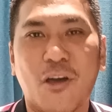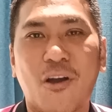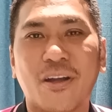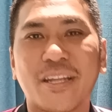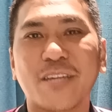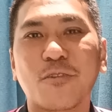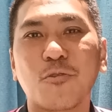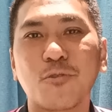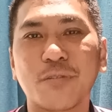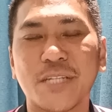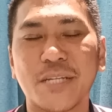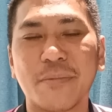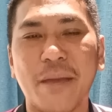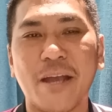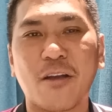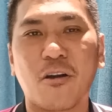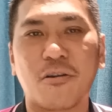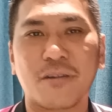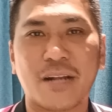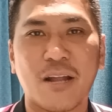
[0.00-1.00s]
มาต่อกันที่คู่เซน
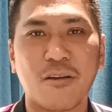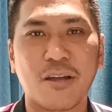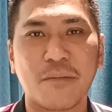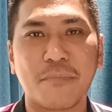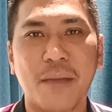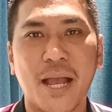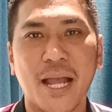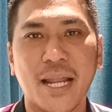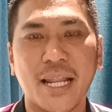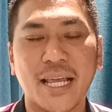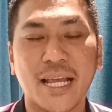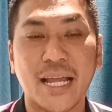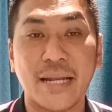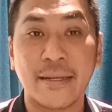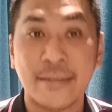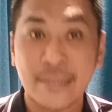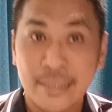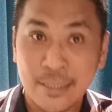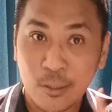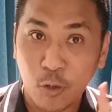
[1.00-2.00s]
แบ็กของเรากันบ้างแล้วกัน